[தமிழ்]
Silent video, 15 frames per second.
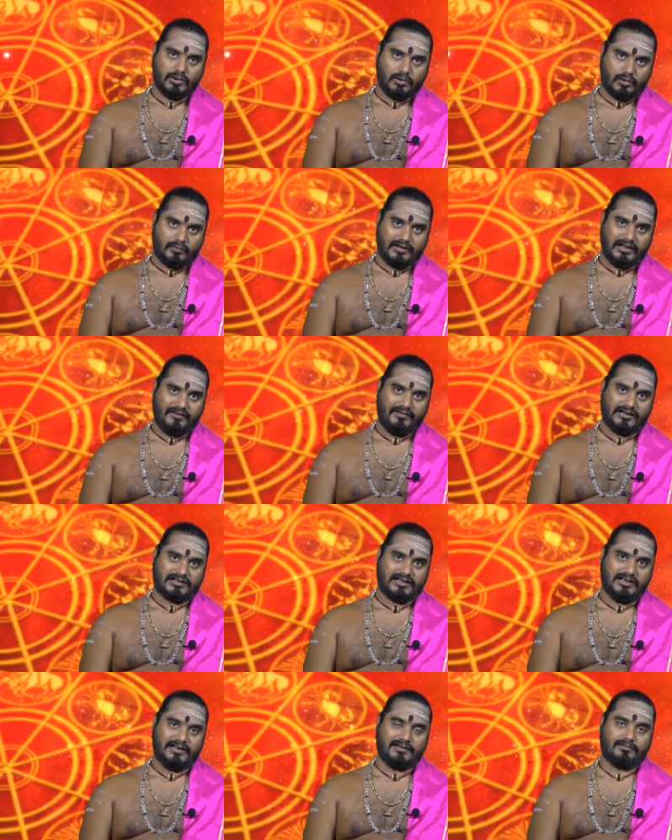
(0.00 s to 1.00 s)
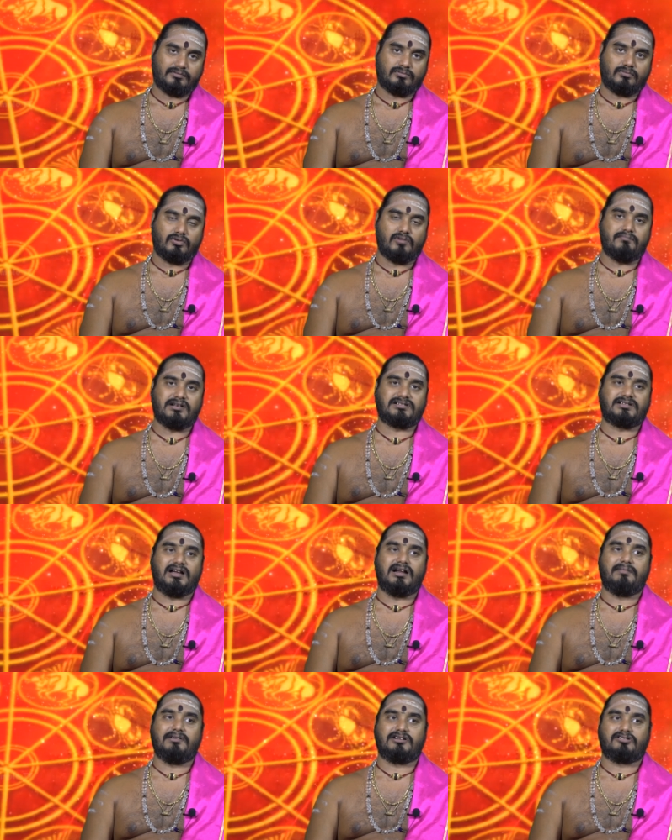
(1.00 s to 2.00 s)
குருவுடைய வீட்டிலே
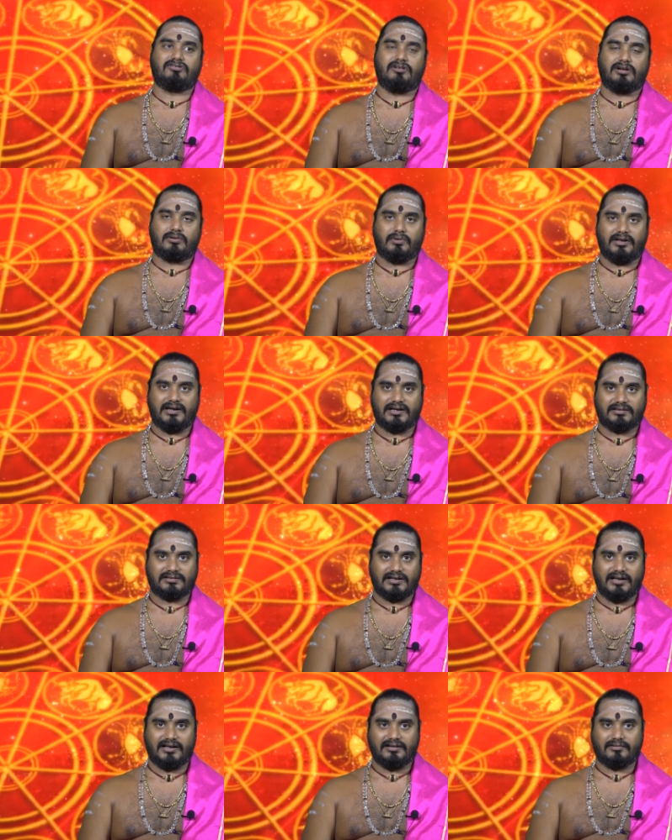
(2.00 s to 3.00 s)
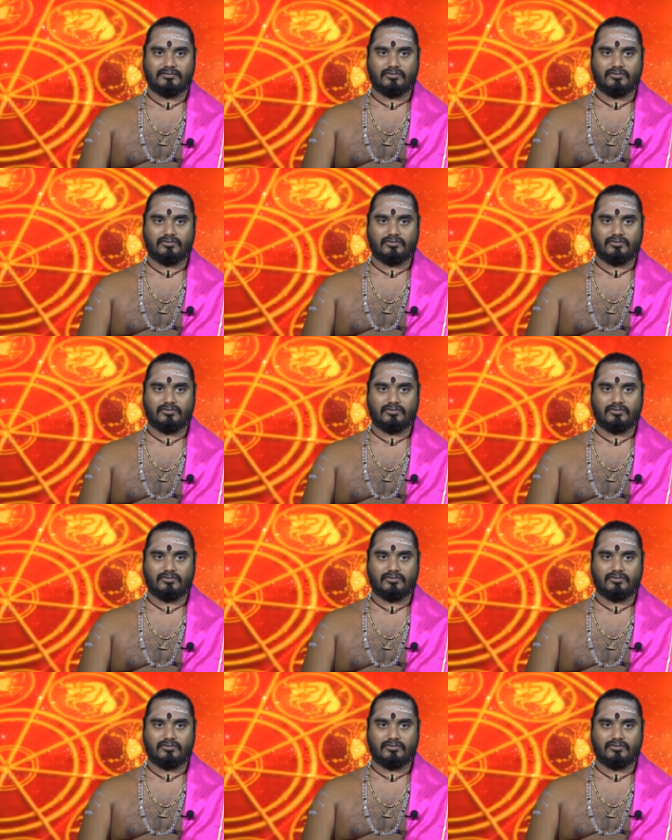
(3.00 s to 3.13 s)
குடும்பஸ்தானம் என்று சொல்லக்கூடிய இடத்திலே